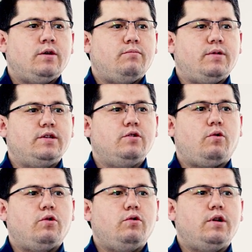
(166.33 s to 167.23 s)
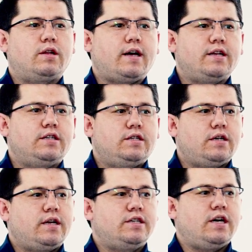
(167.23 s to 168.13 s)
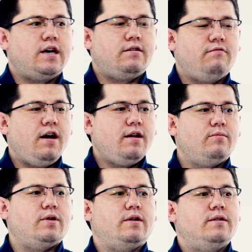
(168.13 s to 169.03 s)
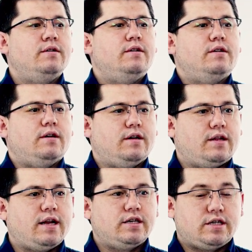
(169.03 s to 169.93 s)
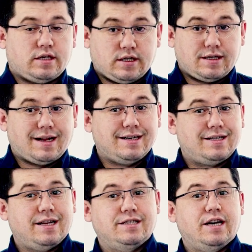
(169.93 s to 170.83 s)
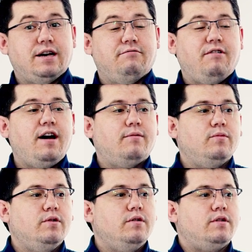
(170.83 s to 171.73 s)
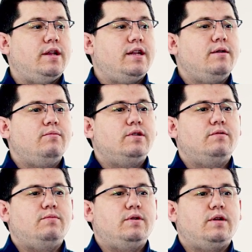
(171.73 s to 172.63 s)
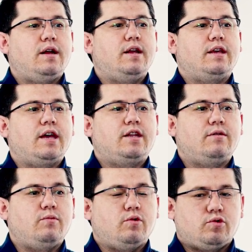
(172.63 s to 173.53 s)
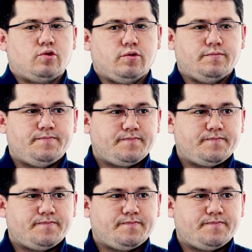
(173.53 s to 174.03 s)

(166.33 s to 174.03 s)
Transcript: Bizi onunla tanıştıracağın var mı? Yani ee, tanış, tanıştıracağın var mı? Neden bizi bir araya getirmiyorsun?